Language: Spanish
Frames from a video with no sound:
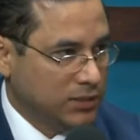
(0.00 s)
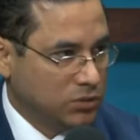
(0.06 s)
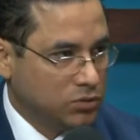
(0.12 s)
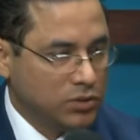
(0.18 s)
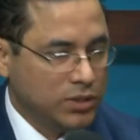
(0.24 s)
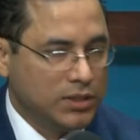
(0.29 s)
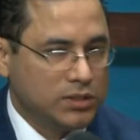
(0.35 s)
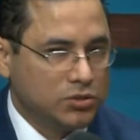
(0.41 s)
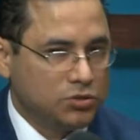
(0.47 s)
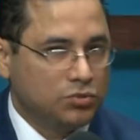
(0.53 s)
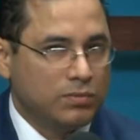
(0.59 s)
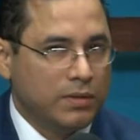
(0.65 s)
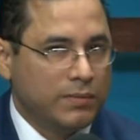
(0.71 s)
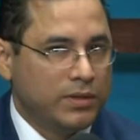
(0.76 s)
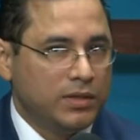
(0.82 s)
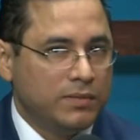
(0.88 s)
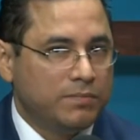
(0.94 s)
Entonces eso es
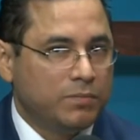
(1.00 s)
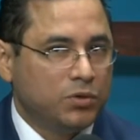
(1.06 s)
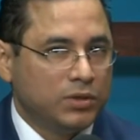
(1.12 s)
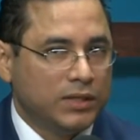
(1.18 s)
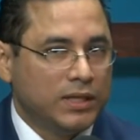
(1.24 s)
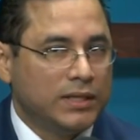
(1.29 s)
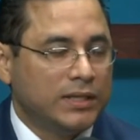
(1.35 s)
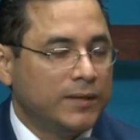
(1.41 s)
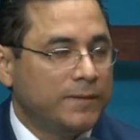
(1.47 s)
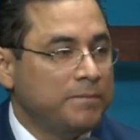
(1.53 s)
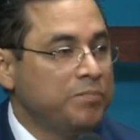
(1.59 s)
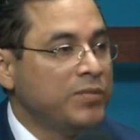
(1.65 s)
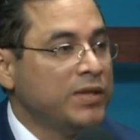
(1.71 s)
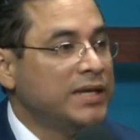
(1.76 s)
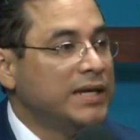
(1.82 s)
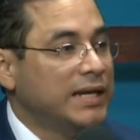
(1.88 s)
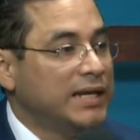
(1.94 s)
sumamente importante,
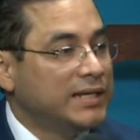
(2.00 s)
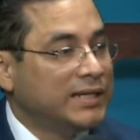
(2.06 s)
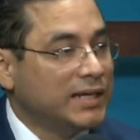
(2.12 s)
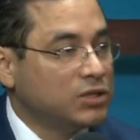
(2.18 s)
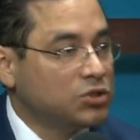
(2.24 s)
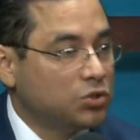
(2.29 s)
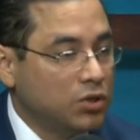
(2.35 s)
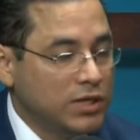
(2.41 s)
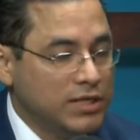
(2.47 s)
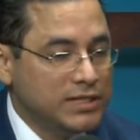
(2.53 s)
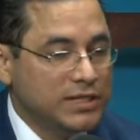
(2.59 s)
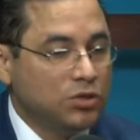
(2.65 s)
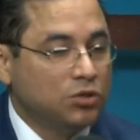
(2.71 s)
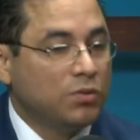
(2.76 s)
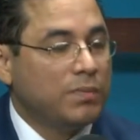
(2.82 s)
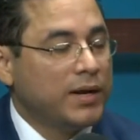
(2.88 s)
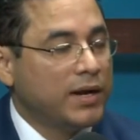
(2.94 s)
estar
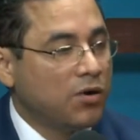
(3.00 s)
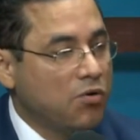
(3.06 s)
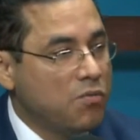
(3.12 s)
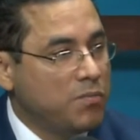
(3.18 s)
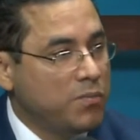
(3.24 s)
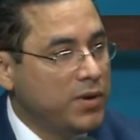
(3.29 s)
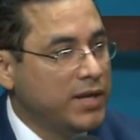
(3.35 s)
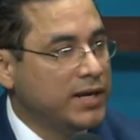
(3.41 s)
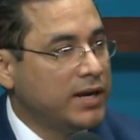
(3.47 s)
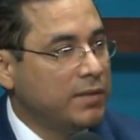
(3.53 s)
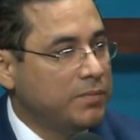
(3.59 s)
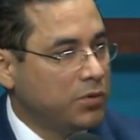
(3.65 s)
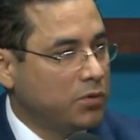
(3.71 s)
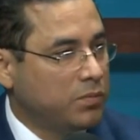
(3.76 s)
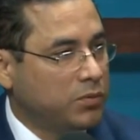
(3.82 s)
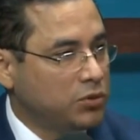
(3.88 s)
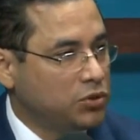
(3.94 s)
solícito para cumplir el
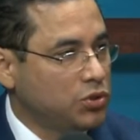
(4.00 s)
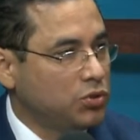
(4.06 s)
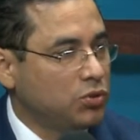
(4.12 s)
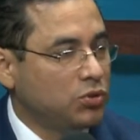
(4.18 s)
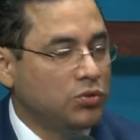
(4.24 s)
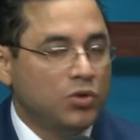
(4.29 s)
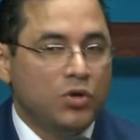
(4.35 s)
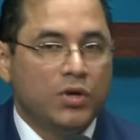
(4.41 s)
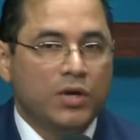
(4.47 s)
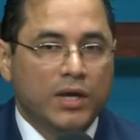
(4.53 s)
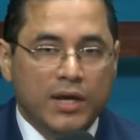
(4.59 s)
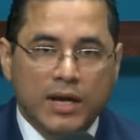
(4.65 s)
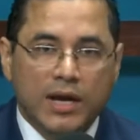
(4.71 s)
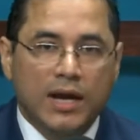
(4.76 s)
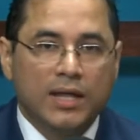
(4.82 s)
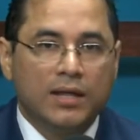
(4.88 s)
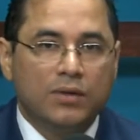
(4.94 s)
propósito
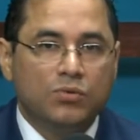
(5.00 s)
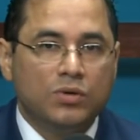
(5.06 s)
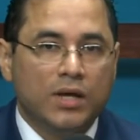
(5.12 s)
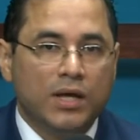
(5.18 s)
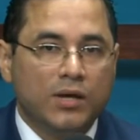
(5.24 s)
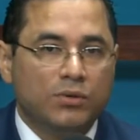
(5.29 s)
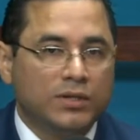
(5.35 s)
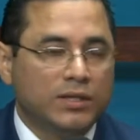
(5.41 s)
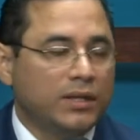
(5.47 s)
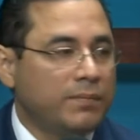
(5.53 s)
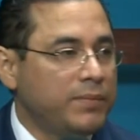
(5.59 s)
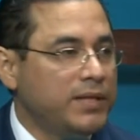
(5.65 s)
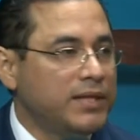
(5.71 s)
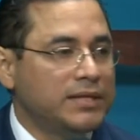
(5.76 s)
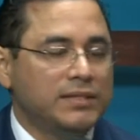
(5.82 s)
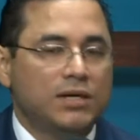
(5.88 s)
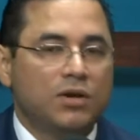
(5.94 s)
en cada una de nuestras
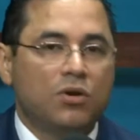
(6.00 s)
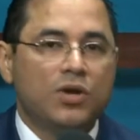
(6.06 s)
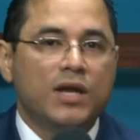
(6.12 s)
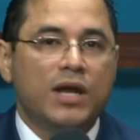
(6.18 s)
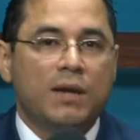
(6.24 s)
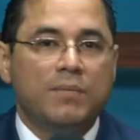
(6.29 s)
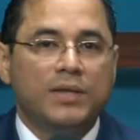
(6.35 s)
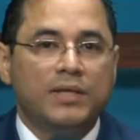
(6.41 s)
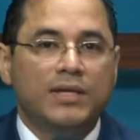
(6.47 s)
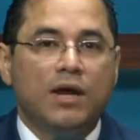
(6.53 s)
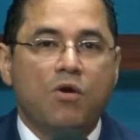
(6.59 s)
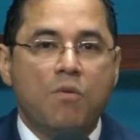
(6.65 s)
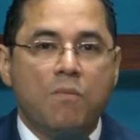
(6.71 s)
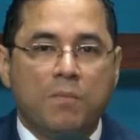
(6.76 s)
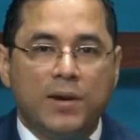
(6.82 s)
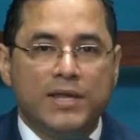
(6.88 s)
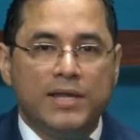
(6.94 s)
vidas y lógicamente
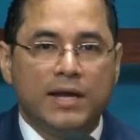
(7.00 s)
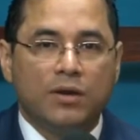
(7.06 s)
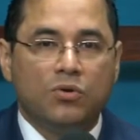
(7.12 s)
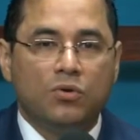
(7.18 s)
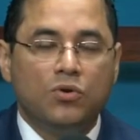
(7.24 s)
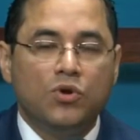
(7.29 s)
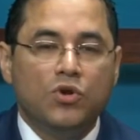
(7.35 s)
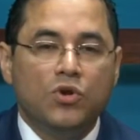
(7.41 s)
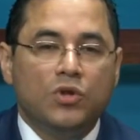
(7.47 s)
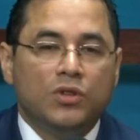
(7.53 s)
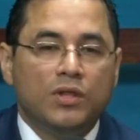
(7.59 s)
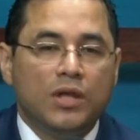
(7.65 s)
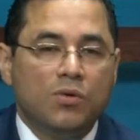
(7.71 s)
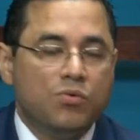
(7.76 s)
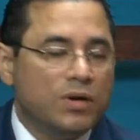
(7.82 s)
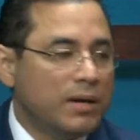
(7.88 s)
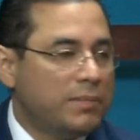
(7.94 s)
acompañarlo
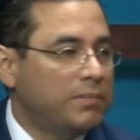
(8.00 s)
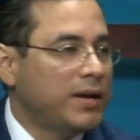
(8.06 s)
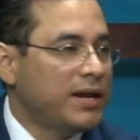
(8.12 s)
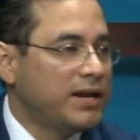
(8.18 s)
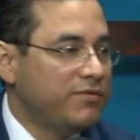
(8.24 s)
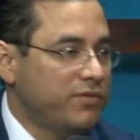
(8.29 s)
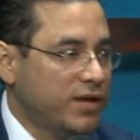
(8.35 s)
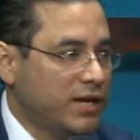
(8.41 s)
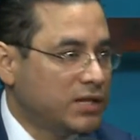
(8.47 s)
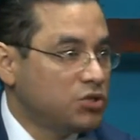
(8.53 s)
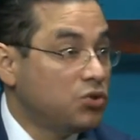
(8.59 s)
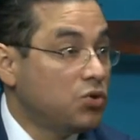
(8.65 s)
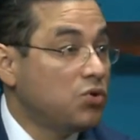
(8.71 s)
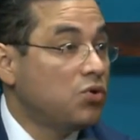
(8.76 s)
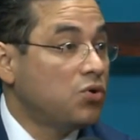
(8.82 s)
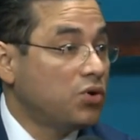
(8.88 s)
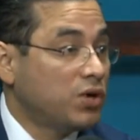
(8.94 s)
de una
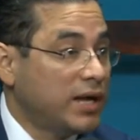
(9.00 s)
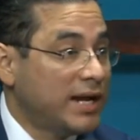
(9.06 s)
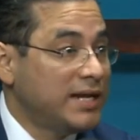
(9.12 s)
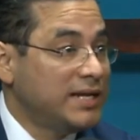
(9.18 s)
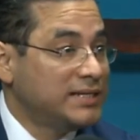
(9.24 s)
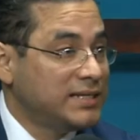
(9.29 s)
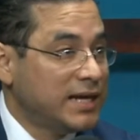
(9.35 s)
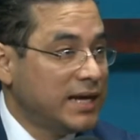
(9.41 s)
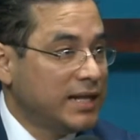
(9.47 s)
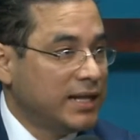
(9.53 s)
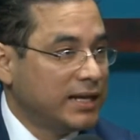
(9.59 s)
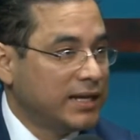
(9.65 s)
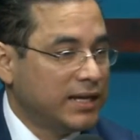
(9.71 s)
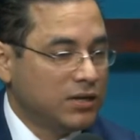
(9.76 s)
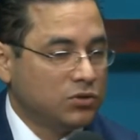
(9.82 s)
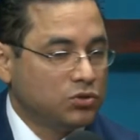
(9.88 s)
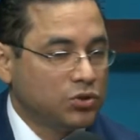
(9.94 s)
planificación organizada
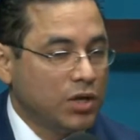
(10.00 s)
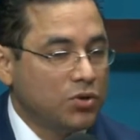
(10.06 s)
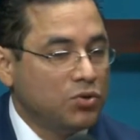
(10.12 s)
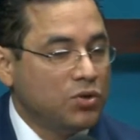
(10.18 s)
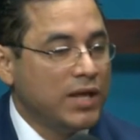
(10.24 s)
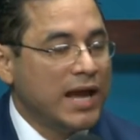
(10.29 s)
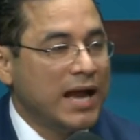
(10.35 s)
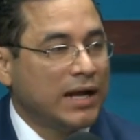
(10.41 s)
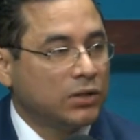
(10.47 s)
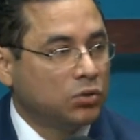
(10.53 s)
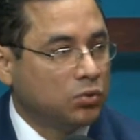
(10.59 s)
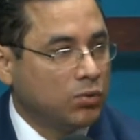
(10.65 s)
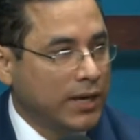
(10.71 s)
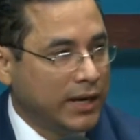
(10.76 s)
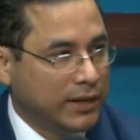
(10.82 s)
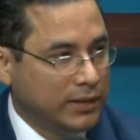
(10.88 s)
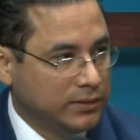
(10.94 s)
que nos ayude a
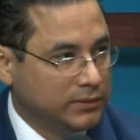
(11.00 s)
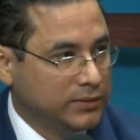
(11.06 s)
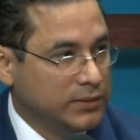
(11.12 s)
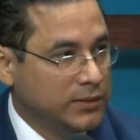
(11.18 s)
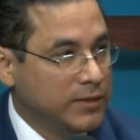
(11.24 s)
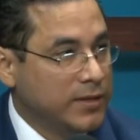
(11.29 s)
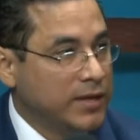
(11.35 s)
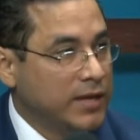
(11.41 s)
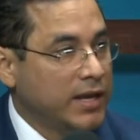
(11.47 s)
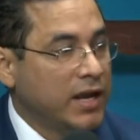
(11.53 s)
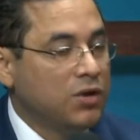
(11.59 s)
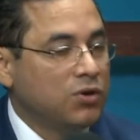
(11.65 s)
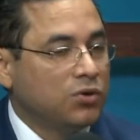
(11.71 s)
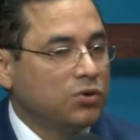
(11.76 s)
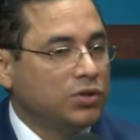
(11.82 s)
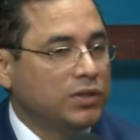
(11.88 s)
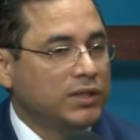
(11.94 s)
actuar, que
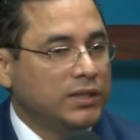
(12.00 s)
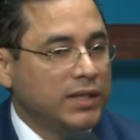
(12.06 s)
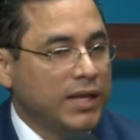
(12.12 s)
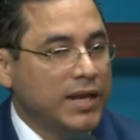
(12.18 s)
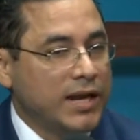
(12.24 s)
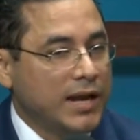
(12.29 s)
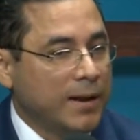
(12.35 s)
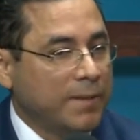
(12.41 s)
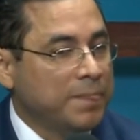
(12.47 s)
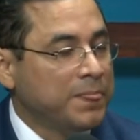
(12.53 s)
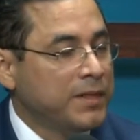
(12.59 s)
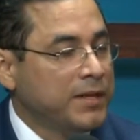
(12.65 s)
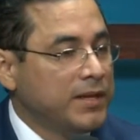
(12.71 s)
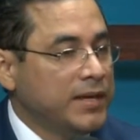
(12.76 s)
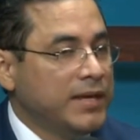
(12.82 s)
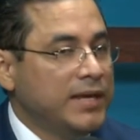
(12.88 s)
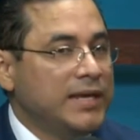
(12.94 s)
no nos detenga
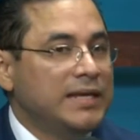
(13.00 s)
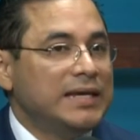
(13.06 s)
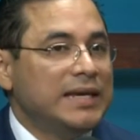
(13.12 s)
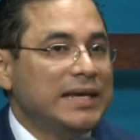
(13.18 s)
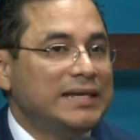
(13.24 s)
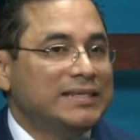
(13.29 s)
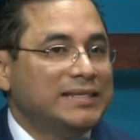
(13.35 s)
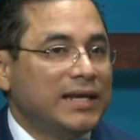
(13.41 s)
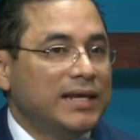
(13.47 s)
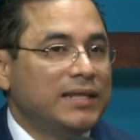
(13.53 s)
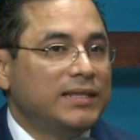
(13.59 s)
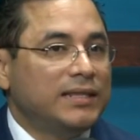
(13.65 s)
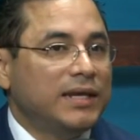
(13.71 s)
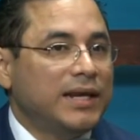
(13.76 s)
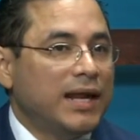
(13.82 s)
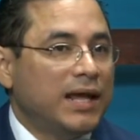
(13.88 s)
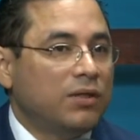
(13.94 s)
y estar
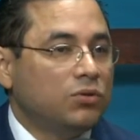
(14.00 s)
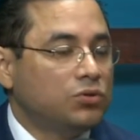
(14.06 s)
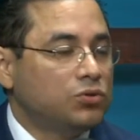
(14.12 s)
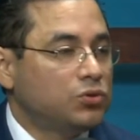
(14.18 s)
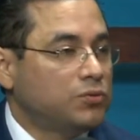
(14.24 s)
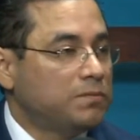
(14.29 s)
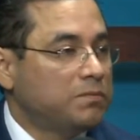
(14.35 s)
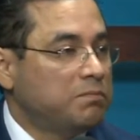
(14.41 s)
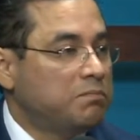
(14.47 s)
entrenados